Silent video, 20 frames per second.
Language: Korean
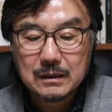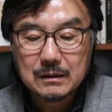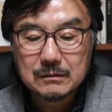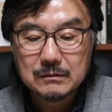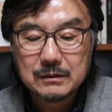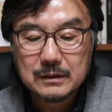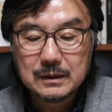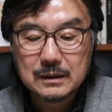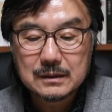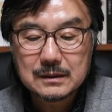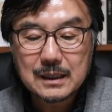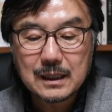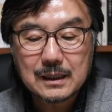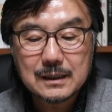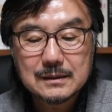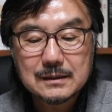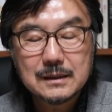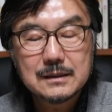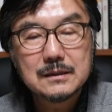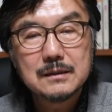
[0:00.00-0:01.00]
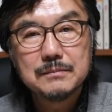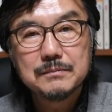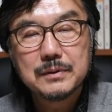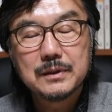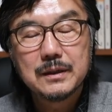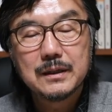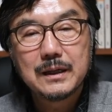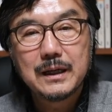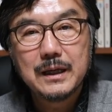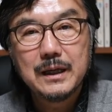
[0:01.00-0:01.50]
우리 착한 사진은
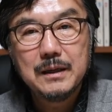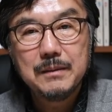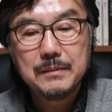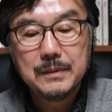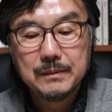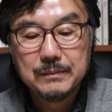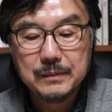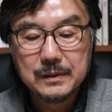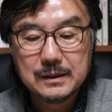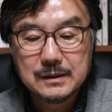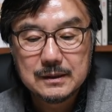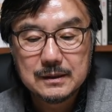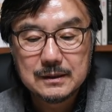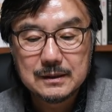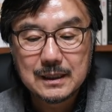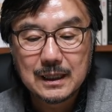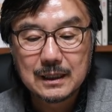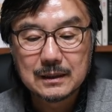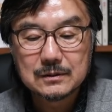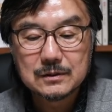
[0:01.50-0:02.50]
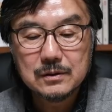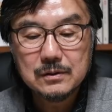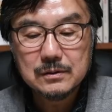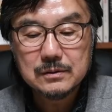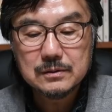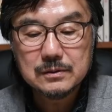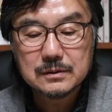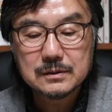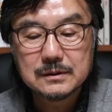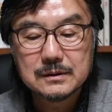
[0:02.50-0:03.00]
버려라의 멤버이신
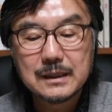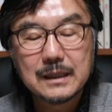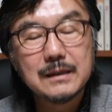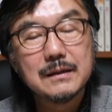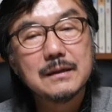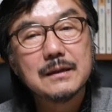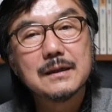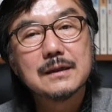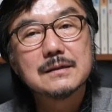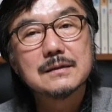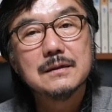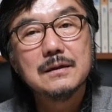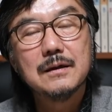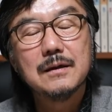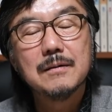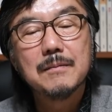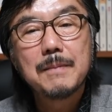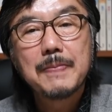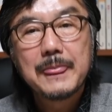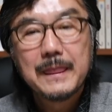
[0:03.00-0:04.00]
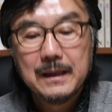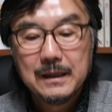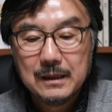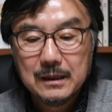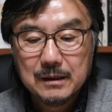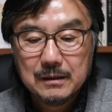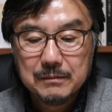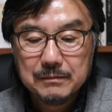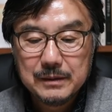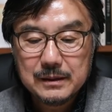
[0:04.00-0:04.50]
양철수 선생님께서
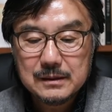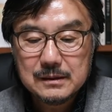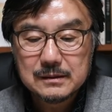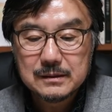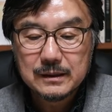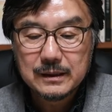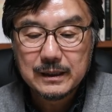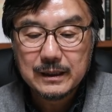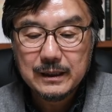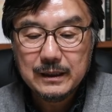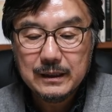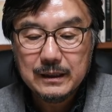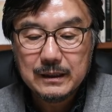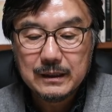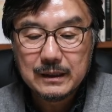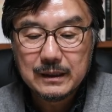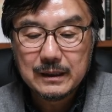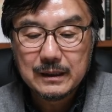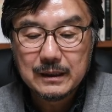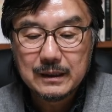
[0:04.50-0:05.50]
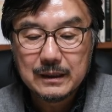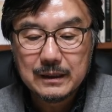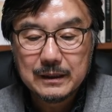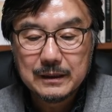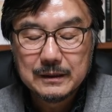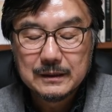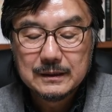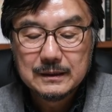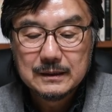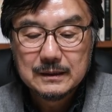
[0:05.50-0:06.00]
며칠 전에
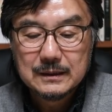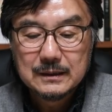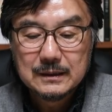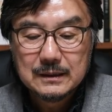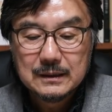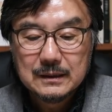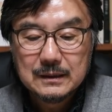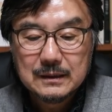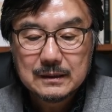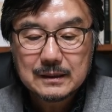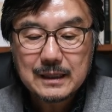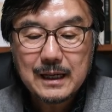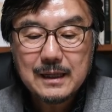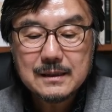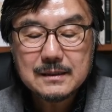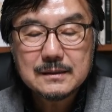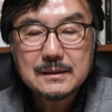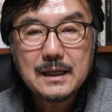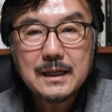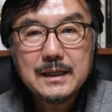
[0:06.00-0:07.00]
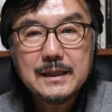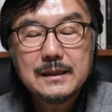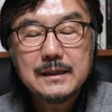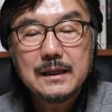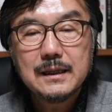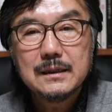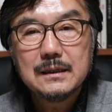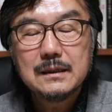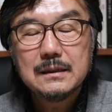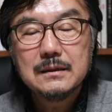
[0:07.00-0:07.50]
탈장이 된